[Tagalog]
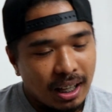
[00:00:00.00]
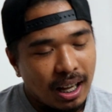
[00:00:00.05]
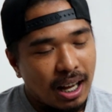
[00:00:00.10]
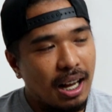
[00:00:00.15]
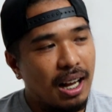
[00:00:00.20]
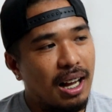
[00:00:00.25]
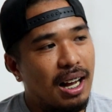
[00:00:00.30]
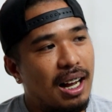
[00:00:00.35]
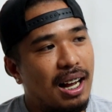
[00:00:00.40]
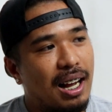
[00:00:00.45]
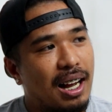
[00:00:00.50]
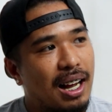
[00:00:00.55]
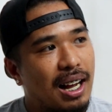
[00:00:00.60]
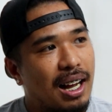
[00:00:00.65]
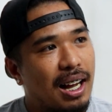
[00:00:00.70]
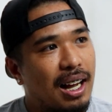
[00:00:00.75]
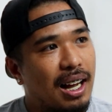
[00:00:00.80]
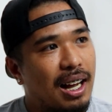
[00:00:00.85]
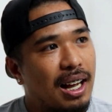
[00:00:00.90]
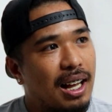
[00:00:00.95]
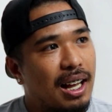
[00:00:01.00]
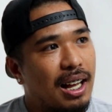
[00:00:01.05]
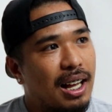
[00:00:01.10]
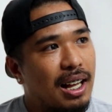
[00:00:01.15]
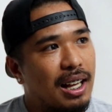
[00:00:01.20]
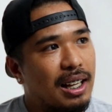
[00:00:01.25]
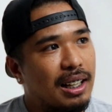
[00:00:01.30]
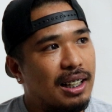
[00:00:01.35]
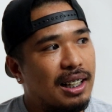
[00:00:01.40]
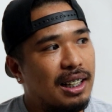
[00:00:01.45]
Ah, uh,
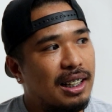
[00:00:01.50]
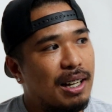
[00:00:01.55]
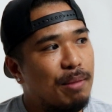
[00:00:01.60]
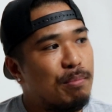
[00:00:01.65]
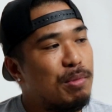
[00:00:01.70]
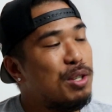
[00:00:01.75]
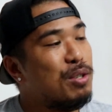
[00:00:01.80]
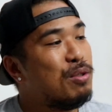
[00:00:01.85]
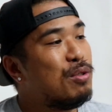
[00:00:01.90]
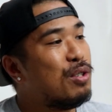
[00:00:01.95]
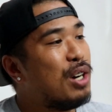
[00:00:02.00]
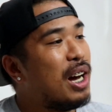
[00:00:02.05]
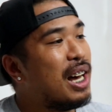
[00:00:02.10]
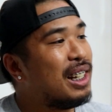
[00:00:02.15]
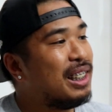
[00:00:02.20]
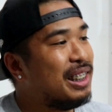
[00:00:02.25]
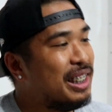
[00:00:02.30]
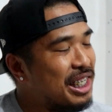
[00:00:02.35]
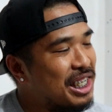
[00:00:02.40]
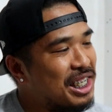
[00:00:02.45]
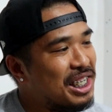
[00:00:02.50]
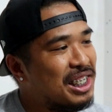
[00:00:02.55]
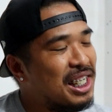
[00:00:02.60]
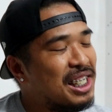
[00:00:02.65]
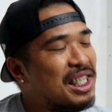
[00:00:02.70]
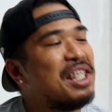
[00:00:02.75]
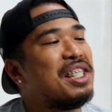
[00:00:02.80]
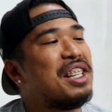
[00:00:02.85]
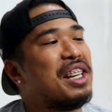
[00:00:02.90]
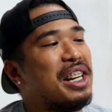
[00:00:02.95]
kami yung artista
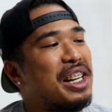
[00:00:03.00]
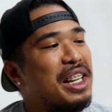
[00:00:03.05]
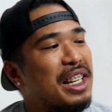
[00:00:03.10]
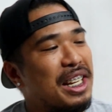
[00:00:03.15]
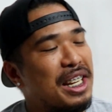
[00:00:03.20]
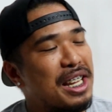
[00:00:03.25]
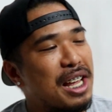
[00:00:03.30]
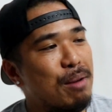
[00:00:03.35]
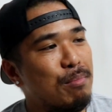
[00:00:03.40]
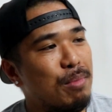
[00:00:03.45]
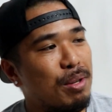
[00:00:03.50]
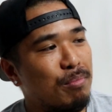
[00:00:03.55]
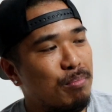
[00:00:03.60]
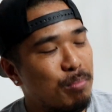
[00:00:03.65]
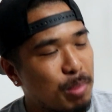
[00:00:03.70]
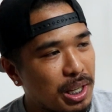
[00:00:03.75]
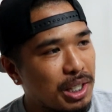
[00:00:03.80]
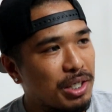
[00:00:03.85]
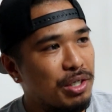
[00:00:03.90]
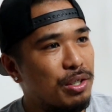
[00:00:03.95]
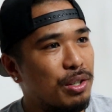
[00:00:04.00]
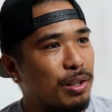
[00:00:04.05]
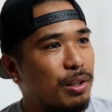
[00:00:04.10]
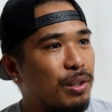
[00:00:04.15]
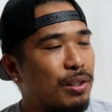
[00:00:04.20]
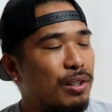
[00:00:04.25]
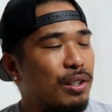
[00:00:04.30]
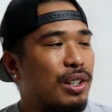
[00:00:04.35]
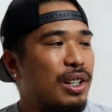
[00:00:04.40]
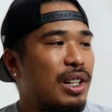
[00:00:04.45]
sa sarili naming video
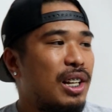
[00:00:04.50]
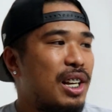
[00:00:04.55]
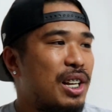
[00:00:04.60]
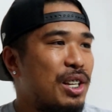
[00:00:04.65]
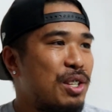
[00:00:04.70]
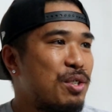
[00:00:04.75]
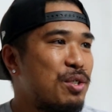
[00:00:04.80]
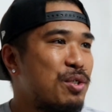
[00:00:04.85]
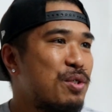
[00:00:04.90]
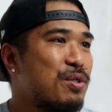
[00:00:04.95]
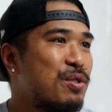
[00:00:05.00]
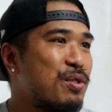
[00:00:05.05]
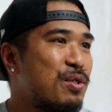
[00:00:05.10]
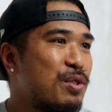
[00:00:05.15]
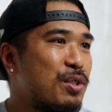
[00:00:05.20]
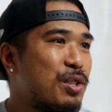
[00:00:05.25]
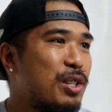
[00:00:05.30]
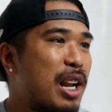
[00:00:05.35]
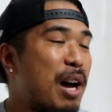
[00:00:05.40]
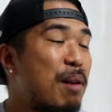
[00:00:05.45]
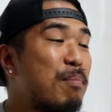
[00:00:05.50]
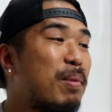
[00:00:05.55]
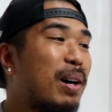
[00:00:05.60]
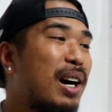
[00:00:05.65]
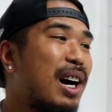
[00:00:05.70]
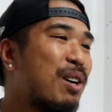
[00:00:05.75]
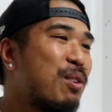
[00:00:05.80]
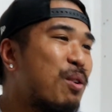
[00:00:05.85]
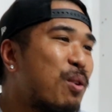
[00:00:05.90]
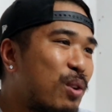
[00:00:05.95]
yun yung
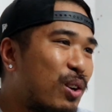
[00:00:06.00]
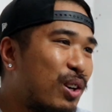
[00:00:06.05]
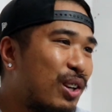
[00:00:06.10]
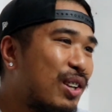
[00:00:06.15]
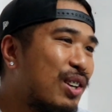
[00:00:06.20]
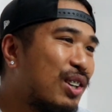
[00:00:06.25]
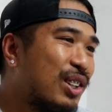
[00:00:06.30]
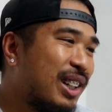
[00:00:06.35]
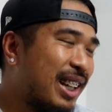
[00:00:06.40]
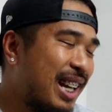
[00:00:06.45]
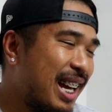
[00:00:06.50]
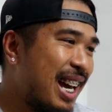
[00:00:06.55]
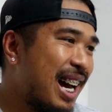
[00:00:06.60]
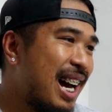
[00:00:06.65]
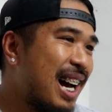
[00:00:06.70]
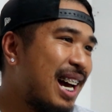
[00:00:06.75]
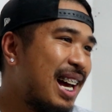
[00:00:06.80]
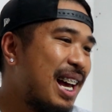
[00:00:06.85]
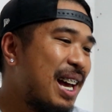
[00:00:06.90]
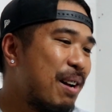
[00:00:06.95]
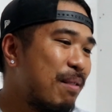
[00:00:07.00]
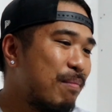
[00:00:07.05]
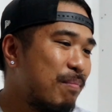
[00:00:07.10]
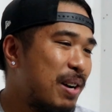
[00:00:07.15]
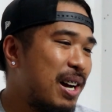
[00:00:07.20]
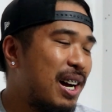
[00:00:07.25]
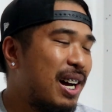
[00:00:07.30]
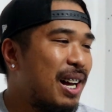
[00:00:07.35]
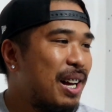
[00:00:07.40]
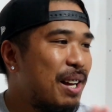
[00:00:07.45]
napaka-cool doon. Kaya
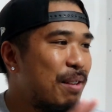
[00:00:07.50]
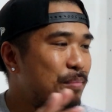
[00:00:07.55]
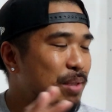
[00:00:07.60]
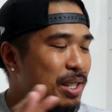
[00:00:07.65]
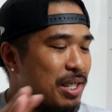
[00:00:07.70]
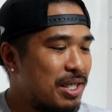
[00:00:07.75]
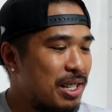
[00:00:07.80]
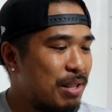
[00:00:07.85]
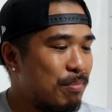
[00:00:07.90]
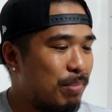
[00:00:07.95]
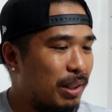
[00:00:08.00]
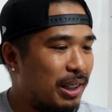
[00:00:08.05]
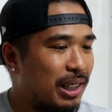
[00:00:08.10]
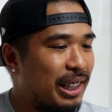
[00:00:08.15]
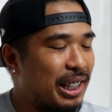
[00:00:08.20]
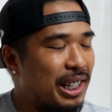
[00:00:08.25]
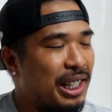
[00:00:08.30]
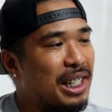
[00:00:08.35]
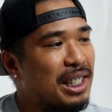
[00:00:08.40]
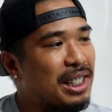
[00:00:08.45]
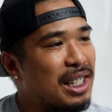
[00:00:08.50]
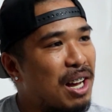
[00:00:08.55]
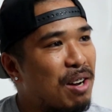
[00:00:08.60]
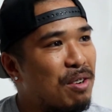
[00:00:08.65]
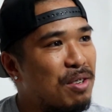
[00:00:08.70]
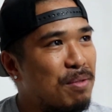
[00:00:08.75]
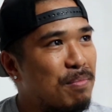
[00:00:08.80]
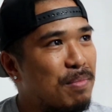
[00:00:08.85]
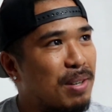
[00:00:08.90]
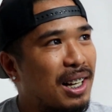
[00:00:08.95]
minsan pag nakikita
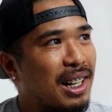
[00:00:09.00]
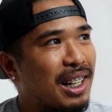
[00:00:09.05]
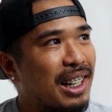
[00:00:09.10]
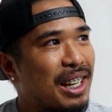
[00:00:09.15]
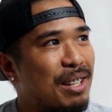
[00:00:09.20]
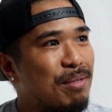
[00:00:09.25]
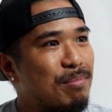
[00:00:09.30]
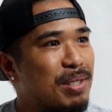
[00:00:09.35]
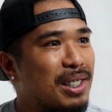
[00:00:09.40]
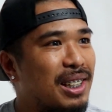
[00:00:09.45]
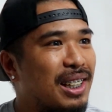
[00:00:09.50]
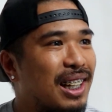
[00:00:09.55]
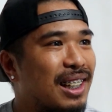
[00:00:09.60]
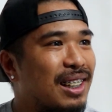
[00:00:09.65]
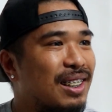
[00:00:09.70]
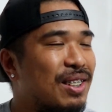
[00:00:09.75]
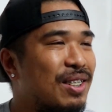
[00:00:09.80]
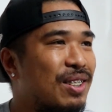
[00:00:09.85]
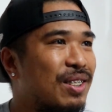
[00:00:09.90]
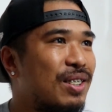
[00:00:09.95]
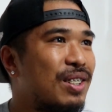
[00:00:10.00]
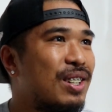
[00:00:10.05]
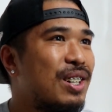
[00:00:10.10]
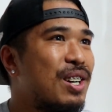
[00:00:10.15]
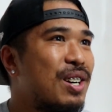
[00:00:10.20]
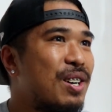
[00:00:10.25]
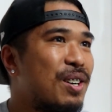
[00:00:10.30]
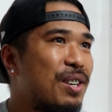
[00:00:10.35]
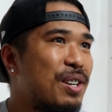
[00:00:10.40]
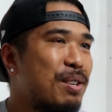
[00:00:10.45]
ako ng mga kaibigan ko
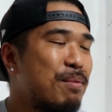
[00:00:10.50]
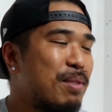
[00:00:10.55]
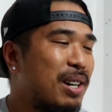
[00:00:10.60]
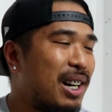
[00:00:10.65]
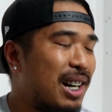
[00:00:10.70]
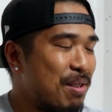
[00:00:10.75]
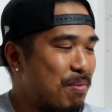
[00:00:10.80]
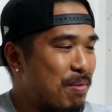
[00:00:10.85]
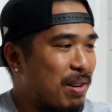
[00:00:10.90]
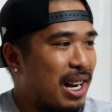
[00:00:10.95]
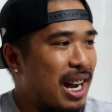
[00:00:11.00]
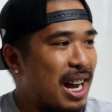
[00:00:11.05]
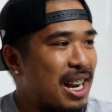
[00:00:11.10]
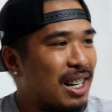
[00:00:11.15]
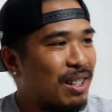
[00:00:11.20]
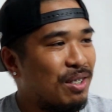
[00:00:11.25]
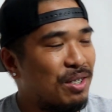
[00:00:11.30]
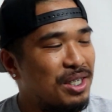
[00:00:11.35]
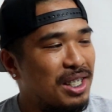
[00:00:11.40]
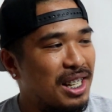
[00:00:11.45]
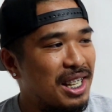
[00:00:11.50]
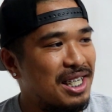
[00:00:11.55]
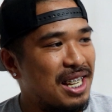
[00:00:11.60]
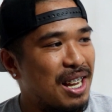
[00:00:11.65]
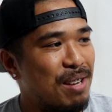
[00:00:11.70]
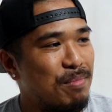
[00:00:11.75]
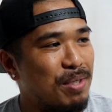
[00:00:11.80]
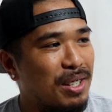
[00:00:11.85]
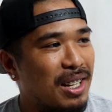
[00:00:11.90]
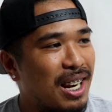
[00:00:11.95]
or ng mga kamag-anak ko,
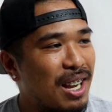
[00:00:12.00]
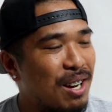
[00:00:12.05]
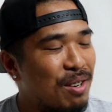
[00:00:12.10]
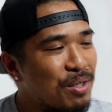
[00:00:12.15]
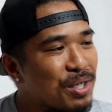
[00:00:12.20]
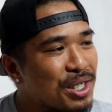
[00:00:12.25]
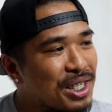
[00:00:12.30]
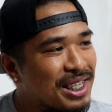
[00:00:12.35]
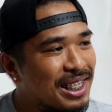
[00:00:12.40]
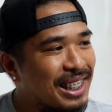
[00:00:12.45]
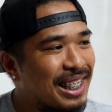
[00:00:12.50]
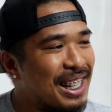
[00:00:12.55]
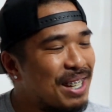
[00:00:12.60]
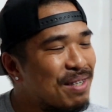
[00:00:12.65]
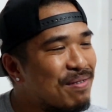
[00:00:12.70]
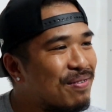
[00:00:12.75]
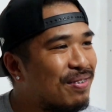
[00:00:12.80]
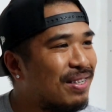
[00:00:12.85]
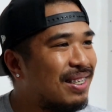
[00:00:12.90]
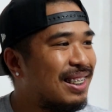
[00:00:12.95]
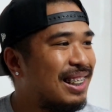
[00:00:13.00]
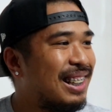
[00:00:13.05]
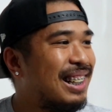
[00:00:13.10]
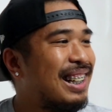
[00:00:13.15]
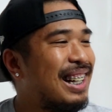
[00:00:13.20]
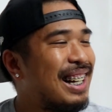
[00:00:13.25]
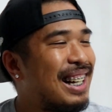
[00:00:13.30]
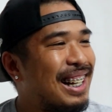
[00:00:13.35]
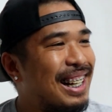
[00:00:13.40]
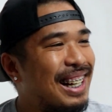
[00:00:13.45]
sinasabi nila, Uy, si Kim,
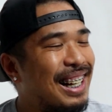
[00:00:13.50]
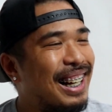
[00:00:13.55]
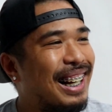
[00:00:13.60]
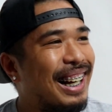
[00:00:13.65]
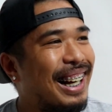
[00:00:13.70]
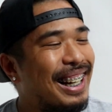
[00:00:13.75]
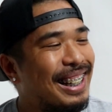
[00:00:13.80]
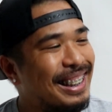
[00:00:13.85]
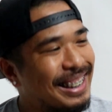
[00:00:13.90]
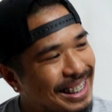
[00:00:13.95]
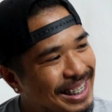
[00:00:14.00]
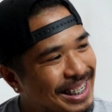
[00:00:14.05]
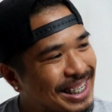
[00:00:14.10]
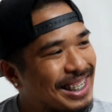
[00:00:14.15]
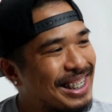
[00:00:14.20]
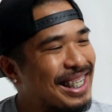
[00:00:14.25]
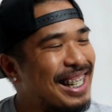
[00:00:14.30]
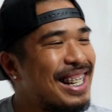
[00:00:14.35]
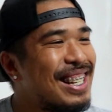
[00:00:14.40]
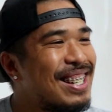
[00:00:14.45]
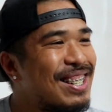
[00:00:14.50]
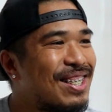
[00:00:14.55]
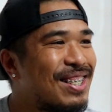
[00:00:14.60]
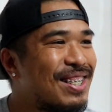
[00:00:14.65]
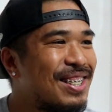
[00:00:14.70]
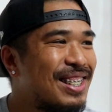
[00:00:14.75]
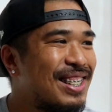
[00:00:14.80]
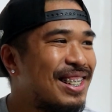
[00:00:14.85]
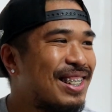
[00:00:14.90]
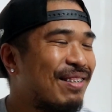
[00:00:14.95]
uh, artista na oh.
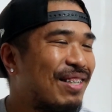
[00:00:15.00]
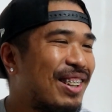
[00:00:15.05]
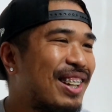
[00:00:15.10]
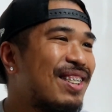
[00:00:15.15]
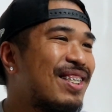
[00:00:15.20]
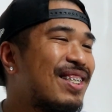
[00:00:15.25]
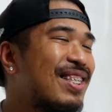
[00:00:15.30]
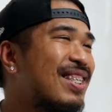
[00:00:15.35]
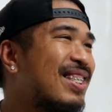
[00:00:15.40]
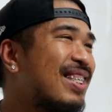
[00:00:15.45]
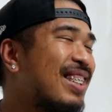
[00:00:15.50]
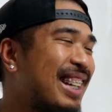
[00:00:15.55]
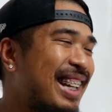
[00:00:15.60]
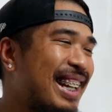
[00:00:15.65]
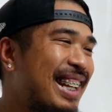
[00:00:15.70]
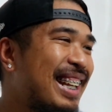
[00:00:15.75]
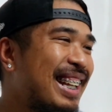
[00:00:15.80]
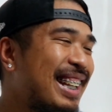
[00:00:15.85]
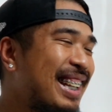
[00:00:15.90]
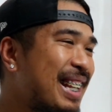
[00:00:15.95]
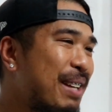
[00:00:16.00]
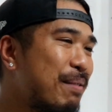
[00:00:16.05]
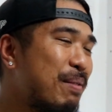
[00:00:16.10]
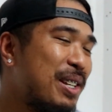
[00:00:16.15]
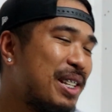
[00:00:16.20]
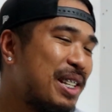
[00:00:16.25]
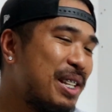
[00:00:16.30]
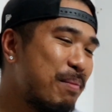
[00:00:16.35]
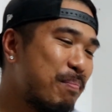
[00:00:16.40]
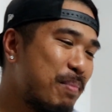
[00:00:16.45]
Pero eh, hindi
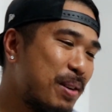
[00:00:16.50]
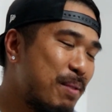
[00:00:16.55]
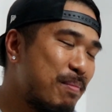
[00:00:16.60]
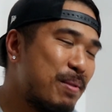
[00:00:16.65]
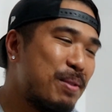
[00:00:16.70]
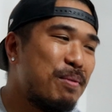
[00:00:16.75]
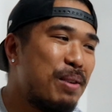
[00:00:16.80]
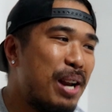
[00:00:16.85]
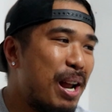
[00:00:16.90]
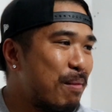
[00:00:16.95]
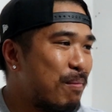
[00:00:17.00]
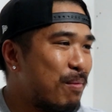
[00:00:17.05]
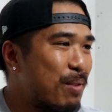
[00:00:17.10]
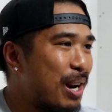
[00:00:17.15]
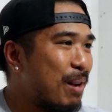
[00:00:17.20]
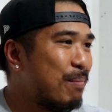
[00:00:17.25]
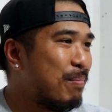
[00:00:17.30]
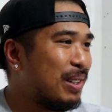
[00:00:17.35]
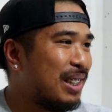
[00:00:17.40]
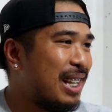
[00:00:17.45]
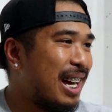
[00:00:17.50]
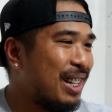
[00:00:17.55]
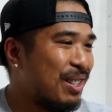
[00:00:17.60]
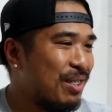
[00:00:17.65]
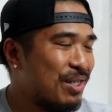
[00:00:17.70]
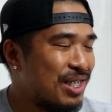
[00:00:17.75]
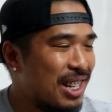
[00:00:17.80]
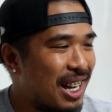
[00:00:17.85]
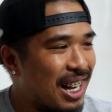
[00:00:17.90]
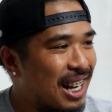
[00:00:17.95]
hindi pa naman wala wala pa
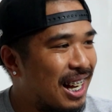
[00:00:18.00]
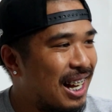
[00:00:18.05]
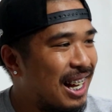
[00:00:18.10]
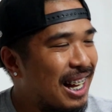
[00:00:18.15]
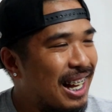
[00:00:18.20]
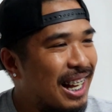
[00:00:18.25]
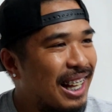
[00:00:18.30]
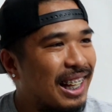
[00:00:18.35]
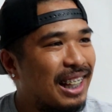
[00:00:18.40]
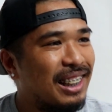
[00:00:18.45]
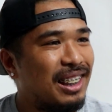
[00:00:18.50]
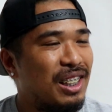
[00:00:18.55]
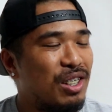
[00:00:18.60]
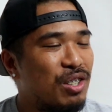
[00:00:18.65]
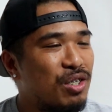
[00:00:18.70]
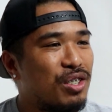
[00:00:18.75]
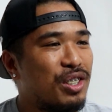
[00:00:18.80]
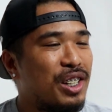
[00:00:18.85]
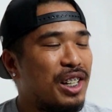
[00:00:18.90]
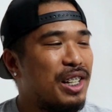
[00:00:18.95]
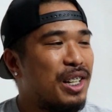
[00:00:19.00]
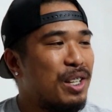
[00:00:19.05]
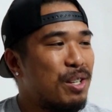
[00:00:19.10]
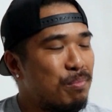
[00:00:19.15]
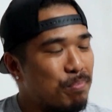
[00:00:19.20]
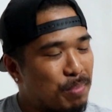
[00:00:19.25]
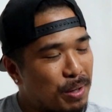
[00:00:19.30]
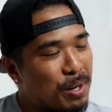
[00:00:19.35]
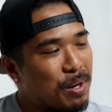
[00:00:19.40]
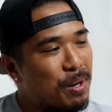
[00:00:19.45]
tayo sa kategory na
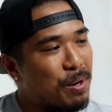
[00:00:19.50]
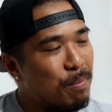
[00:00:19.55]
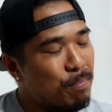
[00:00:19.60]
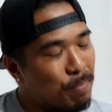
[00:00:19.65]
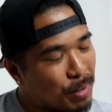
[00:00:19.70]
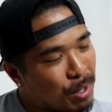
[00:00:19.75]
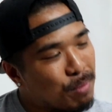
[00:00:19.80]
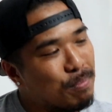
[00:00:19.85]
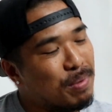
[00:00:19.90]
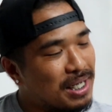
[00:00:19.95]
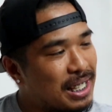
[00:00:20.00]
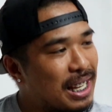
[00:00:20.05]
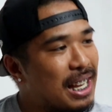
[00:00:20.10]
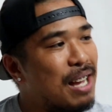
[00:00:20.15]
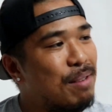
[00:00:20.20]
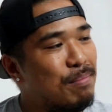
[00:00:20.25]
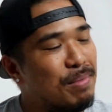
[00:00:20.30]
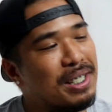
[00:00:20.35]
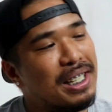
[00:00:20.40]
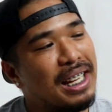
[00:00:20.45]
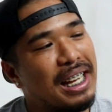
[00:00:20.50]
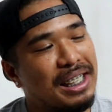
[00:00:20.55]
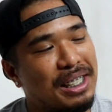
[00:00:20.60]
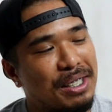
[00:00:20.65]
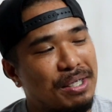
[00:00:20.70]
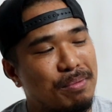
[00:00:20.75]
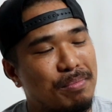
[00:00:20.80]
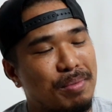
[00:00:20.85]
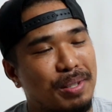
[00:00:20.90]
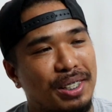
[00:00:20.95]
yun. Pero pero masaya, masaya
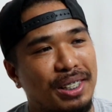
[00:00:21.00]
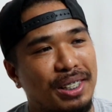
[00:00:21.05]
tinutuloy.